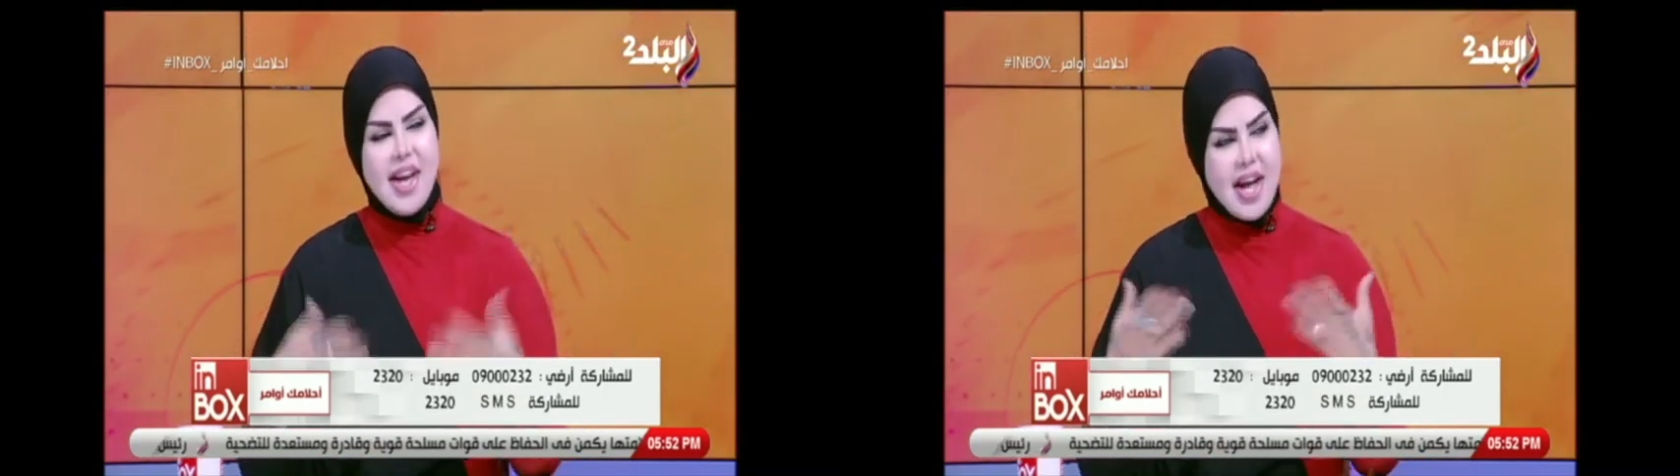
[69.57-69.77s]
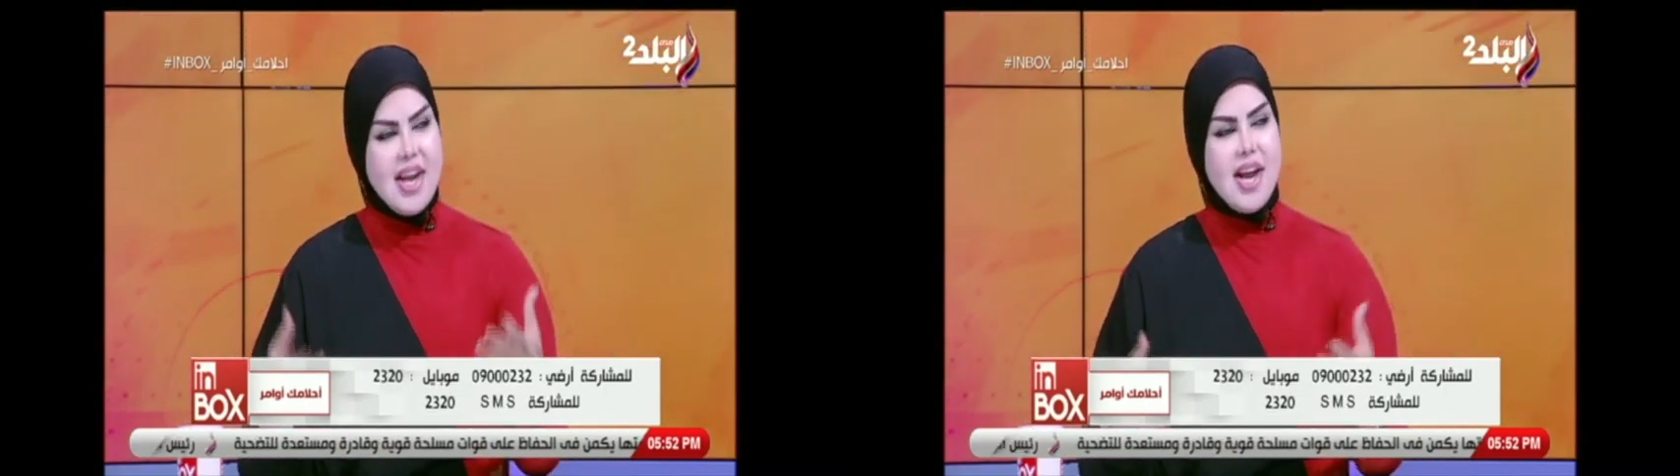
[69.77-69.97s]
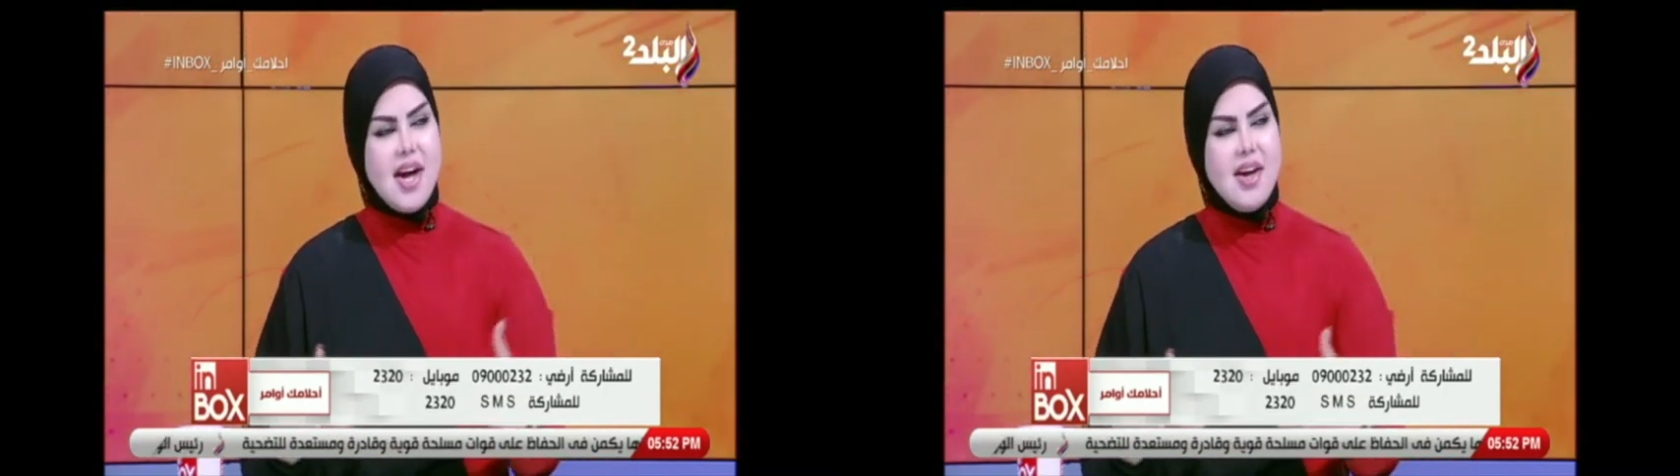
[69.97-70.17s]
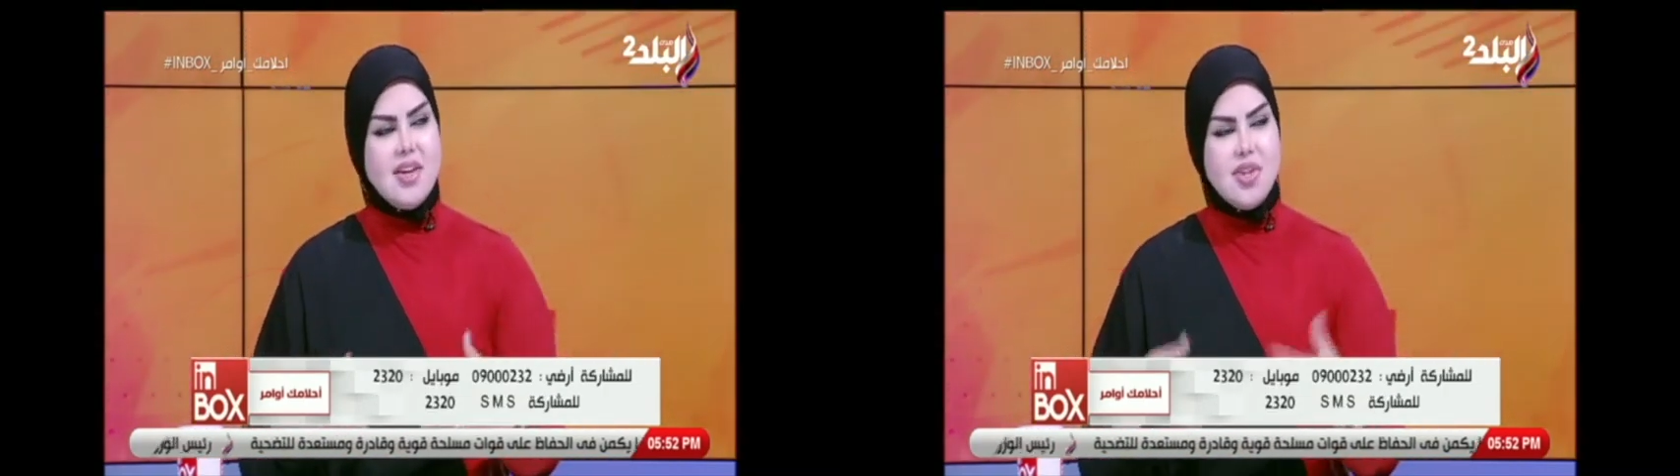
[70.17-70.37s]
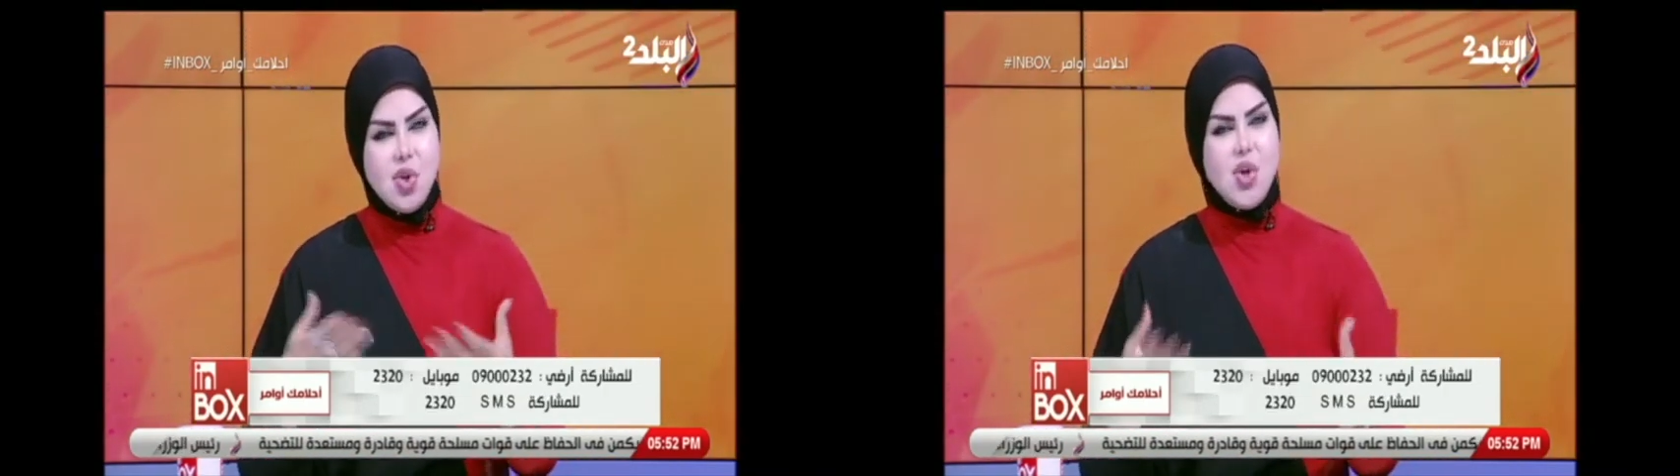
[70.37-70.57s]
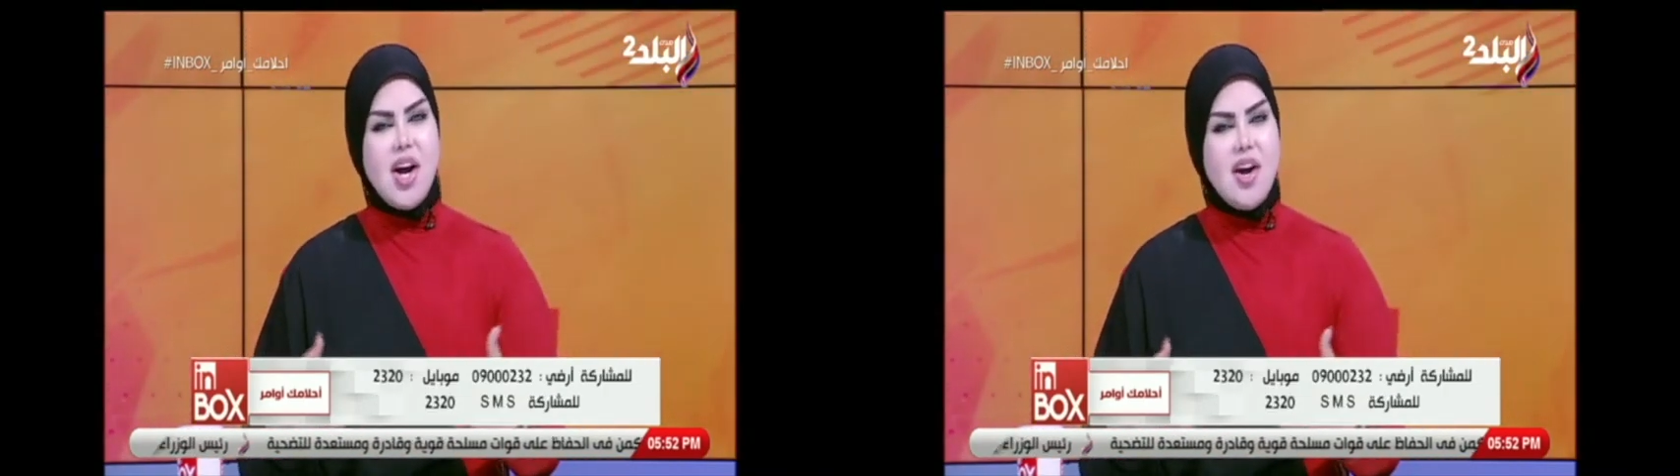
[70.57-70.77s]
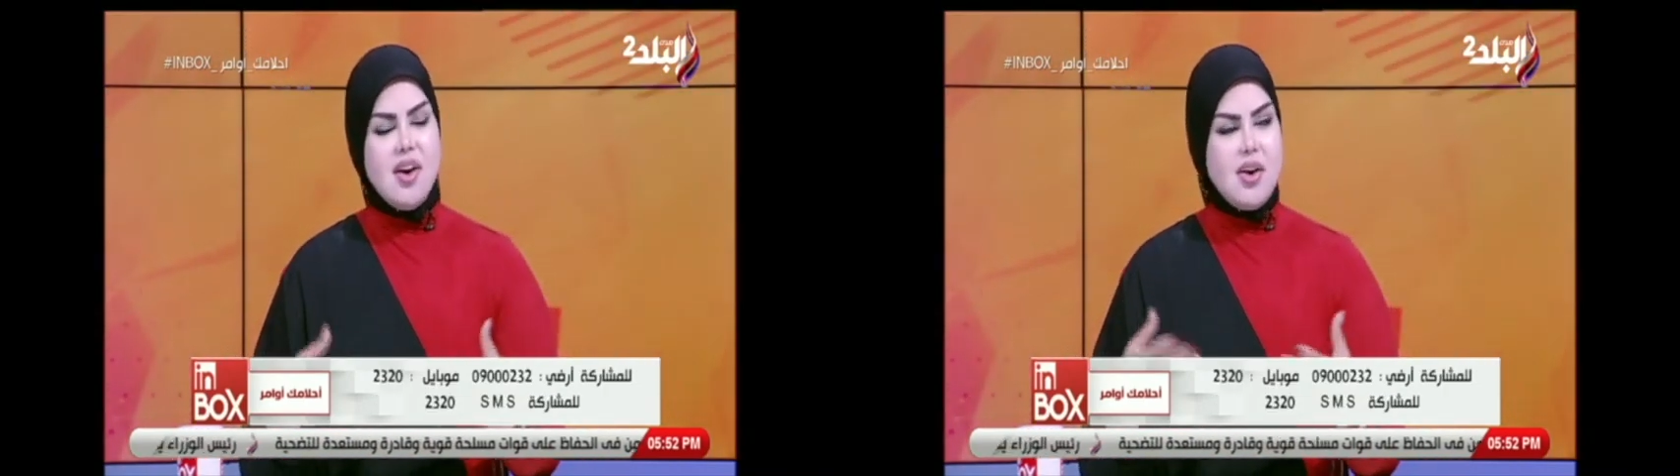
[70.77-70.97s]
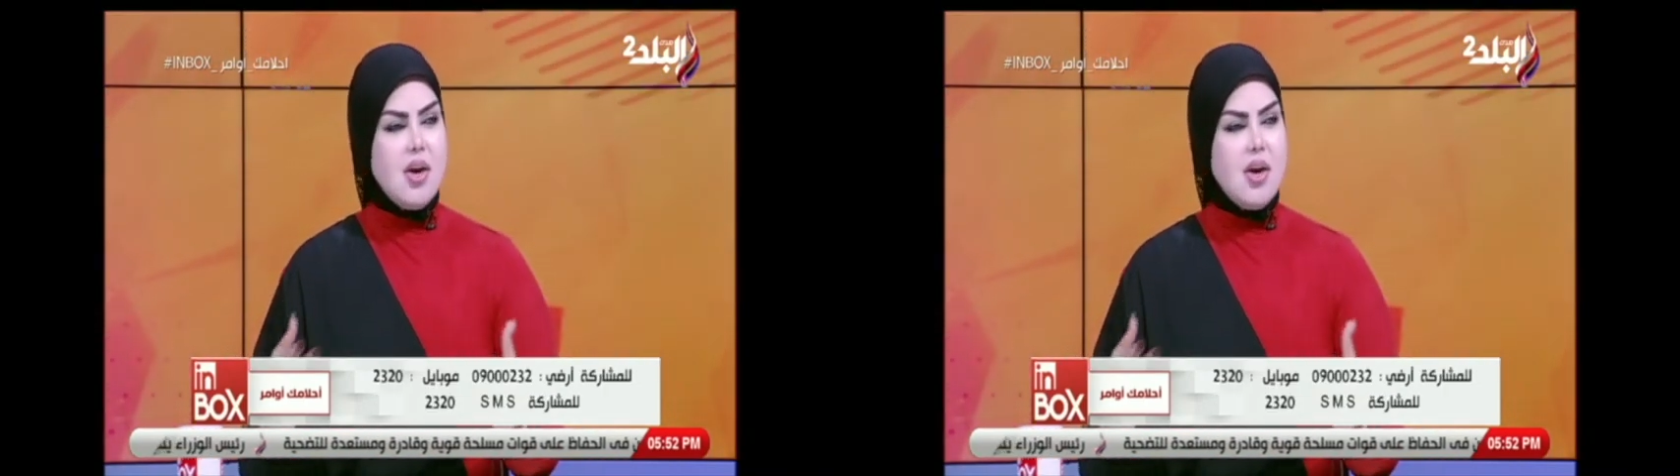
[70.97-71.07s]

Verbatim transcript: غله ذره